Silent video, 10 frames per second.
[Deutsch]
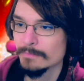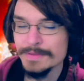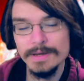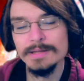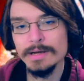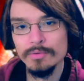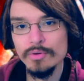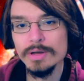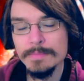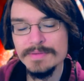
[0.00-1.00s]
Was er halt auch
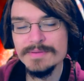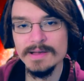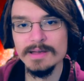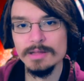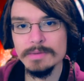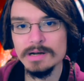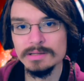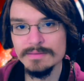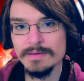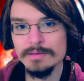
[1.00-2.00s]
noch immer sehr gerne
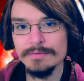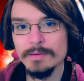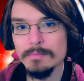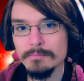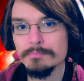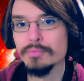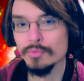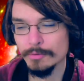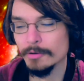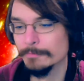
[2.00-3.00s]
macht, ist halt
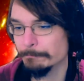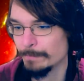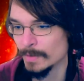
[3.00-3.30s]
Brüllheulen.